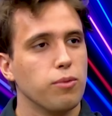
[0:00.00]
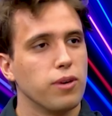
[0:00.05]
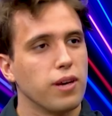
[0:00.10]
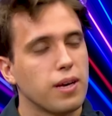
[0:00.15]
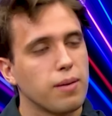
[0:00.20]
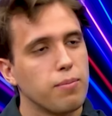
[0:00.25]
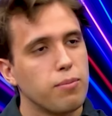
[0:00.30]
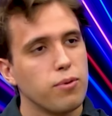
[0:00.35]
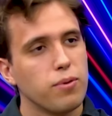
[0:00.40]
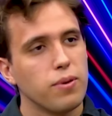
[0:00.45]

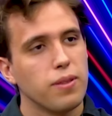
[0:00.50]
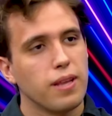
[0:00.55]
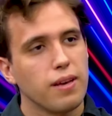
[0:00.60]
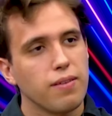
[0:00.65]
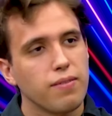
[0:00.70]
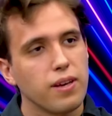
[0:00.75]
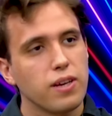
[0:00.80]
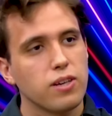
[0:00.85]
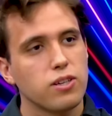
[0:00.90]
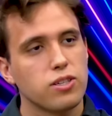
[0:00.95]
Jakie były
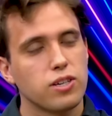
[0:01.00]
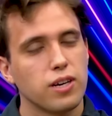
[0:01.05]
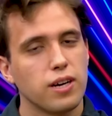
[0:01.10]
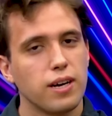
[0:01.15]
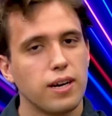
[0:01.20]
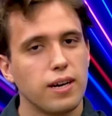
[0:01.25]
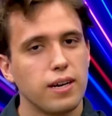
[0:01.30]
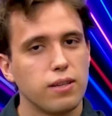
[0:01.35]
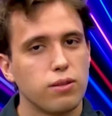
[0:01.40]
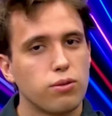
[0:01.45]

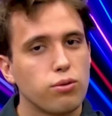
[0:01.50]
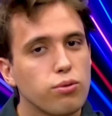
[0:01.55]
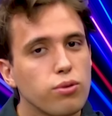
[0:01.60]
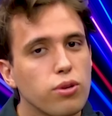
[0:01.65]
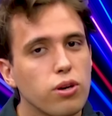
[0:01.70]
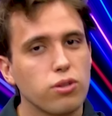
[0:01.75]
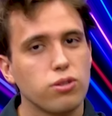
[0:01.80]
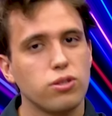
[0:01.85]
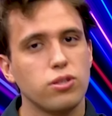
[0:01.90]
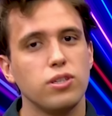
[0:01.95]
największe
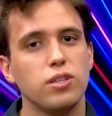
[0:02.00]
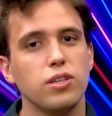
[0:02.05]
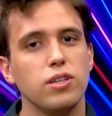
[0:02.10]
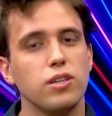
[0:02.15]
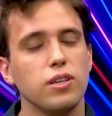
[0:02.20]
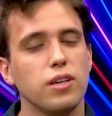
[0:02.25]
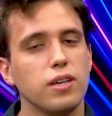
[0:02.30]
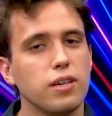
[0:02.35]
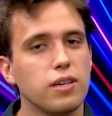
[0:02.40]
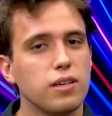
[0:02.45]

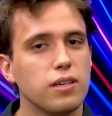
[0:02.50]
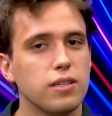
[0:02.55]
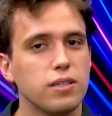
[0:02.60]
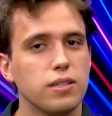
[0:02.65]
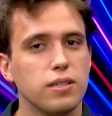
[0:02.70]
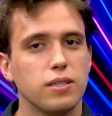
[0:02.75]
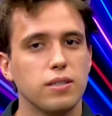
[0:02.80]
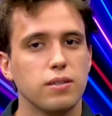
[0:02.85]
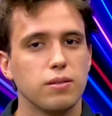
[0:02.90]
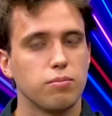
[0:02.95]
trudności,
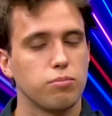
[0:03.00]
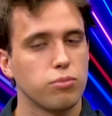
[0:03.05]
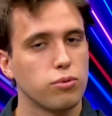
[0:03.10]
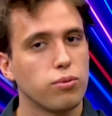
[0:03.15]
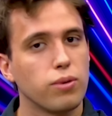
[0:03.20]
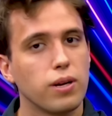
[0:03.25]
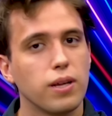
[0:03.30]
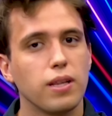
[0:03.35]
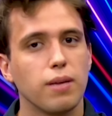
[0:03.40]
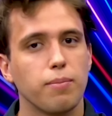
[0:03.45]
yy,
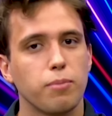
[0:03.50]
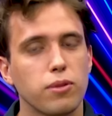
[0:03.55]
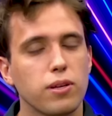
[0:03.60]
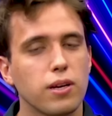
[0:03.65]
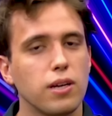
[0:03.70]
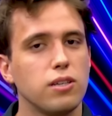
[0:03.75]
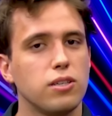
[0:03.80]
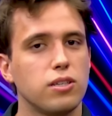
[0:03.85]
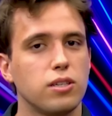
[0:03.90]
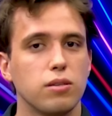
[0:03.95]
które
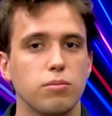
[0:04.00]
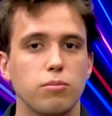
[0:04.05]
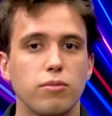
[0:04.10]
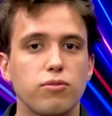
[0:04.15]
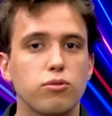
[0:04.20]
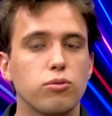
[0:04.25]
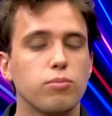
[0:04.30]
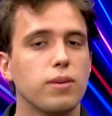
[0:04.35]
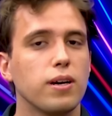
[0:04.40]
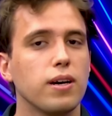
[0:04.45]
napotkaliście? No bo
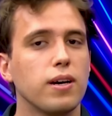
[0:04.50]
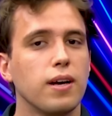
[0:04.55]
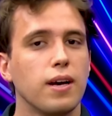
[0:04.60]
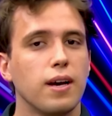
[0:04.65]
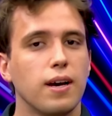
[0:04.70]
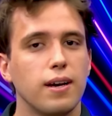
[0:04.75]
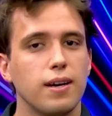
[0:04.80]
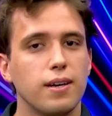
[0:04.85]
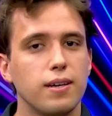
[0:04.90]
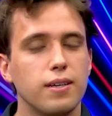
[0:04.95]
w sumie
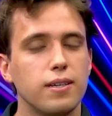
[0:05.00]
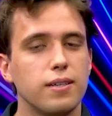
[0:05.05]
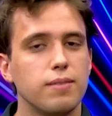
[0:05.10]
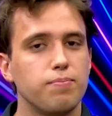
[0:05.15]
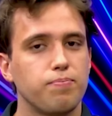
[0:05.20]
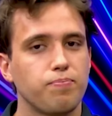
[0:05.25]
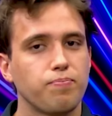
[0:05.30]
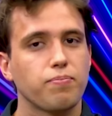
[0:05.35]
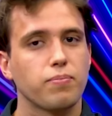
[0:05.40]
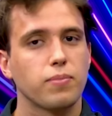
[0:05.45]
yy,
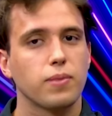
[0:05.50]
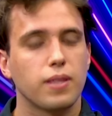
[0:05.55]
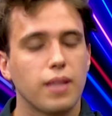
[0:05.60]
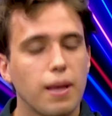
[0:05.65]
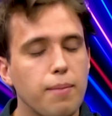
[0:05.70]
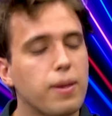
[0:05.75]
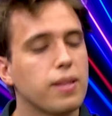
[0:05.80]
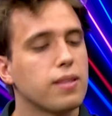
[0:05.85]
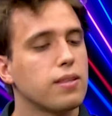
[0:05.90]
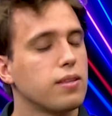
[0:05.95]

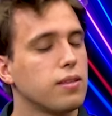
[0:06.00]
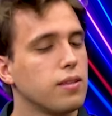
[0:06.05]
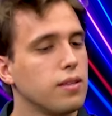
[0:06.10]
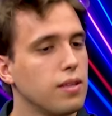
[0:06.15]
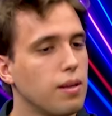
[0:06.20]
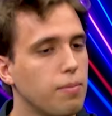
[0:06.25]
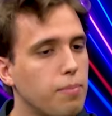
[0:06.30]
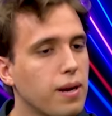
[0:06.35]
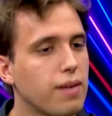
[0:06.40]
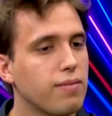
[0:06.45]
temat
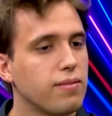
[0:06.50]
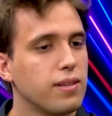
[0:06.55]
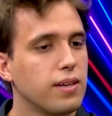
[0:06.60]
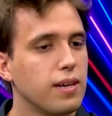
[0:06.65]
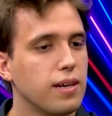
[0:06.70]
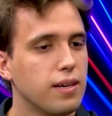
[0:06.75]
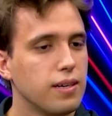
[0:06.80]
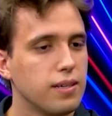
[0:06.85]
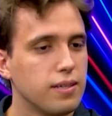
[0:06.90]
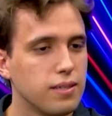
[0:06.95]

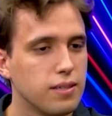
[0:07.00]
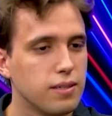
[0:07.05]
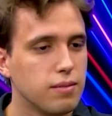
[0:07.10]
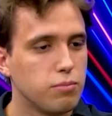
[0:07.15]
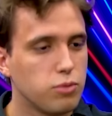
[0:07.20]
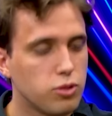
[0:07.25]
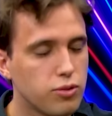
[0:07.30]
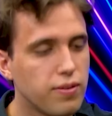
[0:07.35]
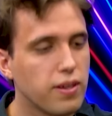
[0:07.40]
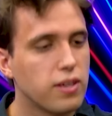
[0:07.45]
naprawdę y,
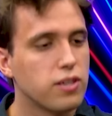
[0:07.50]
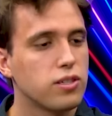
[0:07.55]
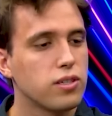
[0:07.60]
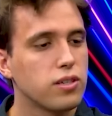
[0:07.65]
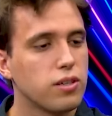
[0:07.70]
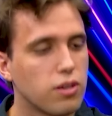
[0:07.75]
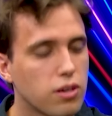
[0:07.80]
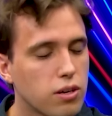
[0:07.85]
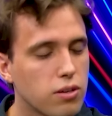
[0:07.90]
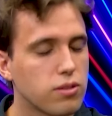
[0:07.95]
świeży,
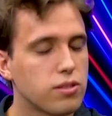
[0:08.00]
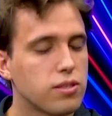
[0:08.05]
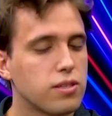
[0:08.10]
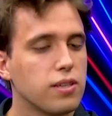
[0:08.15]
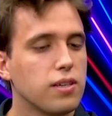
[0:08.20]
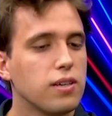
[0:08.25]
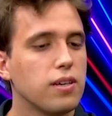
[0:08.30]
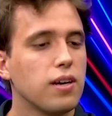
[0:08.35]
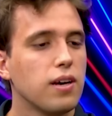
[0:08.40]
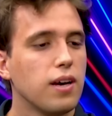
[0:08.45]

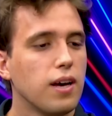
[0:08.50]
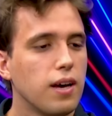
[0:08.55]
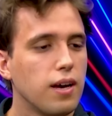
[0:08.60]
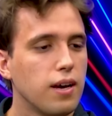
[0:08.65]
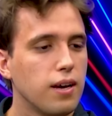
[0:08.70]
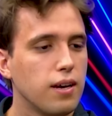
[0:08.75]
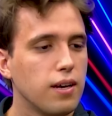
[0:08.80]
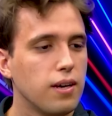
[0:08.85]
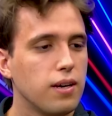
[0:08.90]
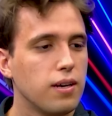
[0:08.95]
gorący.
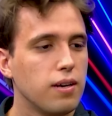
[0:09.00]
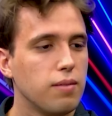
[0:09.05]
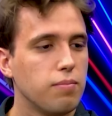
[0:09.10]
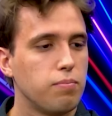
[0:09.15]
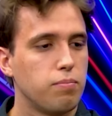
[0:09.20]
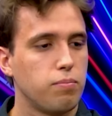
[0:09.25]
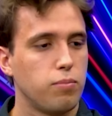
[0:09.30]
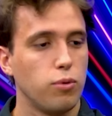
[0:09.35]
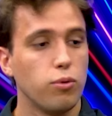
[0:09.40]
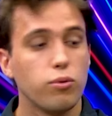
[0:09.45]
Y,
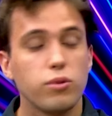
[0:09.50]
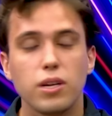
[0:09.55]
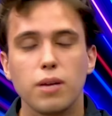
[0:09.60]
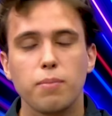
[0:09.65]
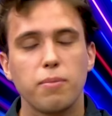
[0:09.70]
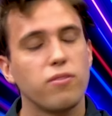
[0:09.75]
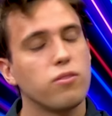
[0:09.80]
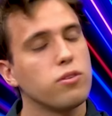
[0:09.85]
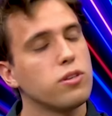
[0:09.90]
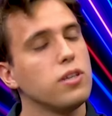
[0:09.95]
ludzie na
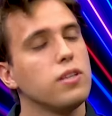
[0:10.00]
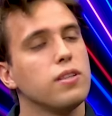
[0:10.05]
pewno się